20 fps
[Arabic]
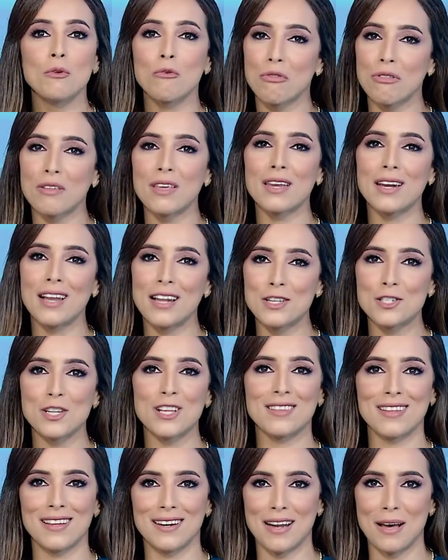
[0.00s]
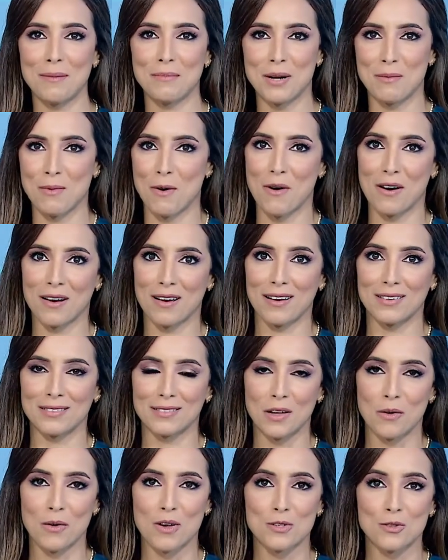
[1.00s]
يثير الجدل عبر مواقع
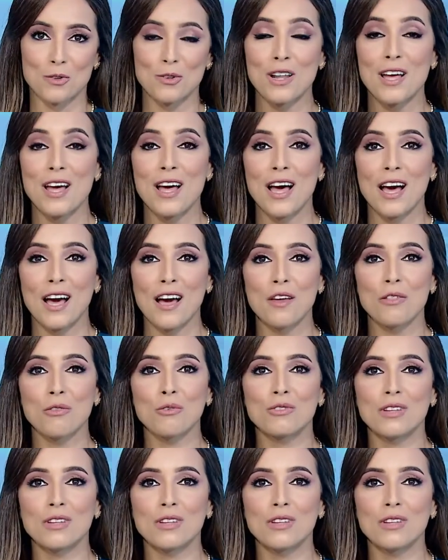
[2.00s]
التواصل حيث